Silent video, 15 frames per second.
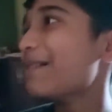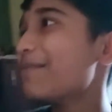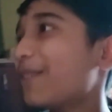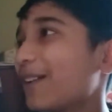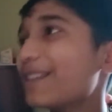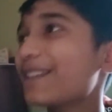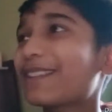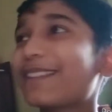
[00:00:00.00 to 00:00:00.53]
जा
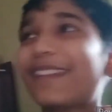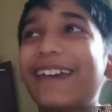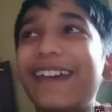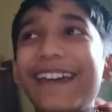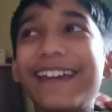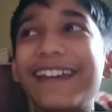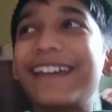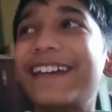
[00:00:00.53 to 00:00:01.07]
बोल तो
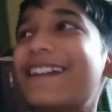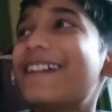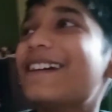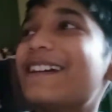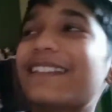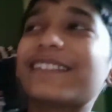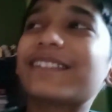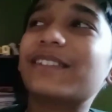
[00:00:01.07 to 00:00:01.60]
दे
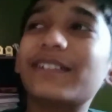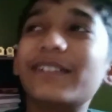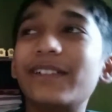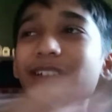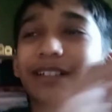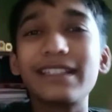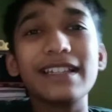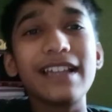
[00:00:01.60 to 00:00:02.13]
तो
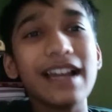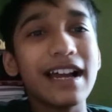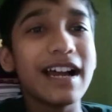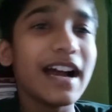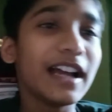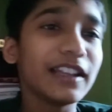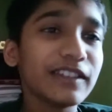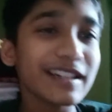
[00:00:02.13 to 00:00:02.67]

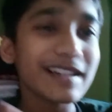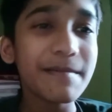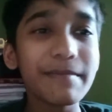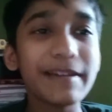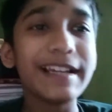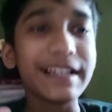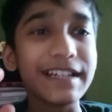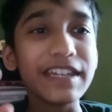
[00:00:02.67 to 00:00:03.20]
आते
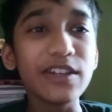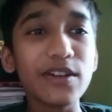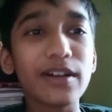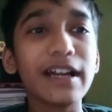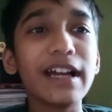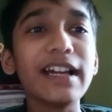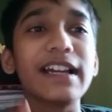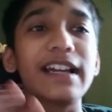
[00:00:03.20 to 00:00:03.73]
कंप्लीट नहीं
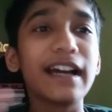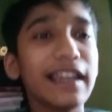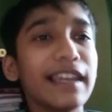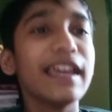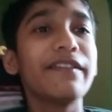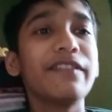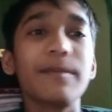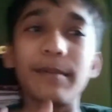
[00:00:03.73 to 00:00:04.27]
होगा
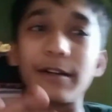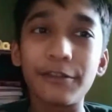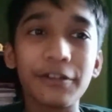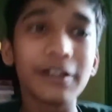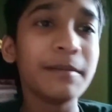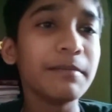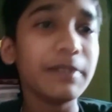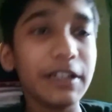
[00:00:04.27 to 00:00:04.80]
कल या फिर
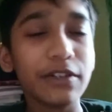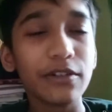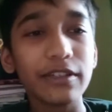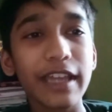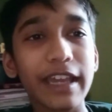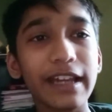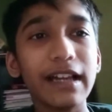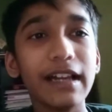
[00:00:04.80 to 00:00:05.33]
परसों कंप्लीट हो
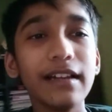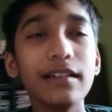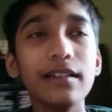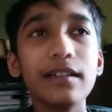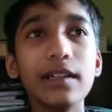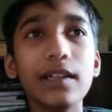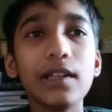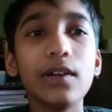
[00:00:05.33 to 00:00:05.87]
जाएगा
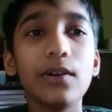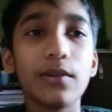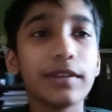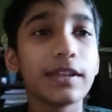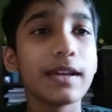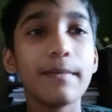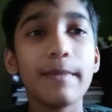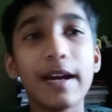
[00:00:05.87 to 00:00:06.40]

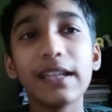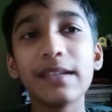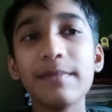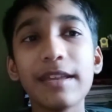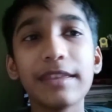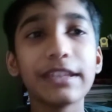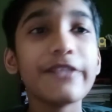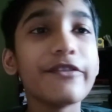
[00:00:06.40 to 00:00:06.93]
उसके बाद
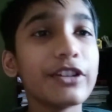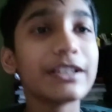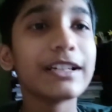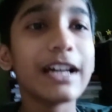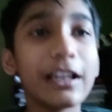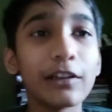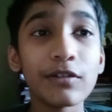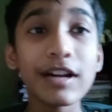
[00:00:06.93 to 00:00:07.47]
मैं इसकी वीडियो
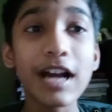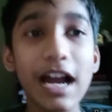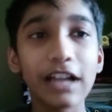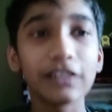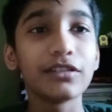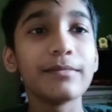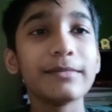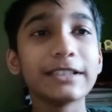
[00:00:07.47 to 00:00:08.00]
डाल दूँगा
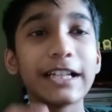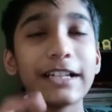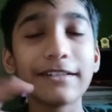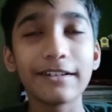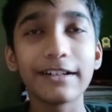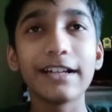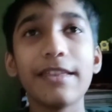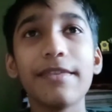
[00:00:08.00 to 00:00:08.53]
आज तो मैं
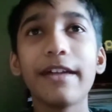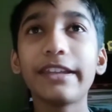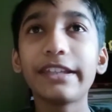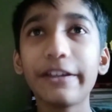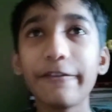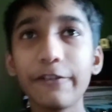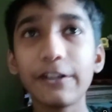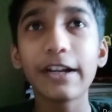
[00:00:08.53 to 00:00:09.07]
शायद ट्रगड़ इंसान
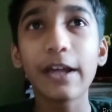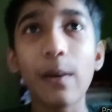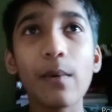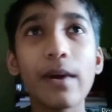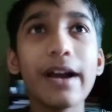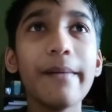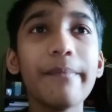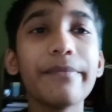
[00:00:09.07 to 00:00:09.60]
की वीडियो
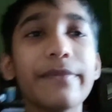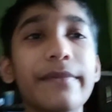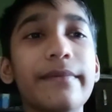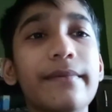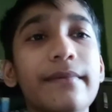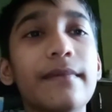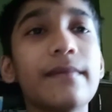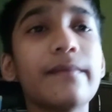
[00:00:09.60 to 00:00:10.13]
डालूँगा
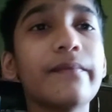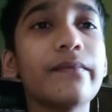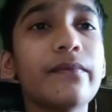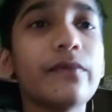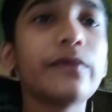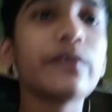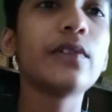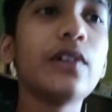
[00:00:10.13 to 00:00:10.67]

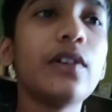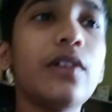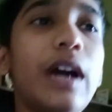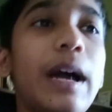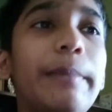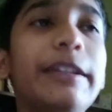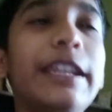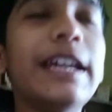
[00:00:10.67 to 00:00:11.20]
तो
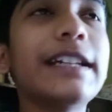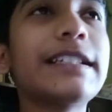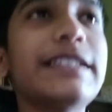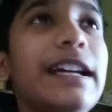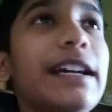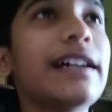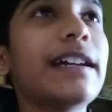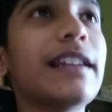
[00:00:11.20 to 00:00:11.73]
आप देख
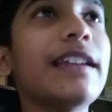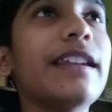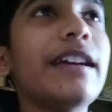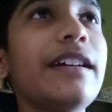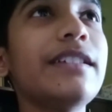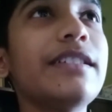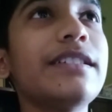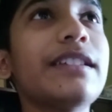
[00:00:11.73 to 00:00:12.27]
चेक कर
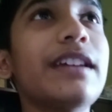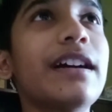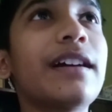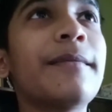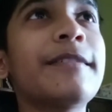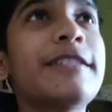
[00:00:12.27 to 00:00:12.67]
लेना अगर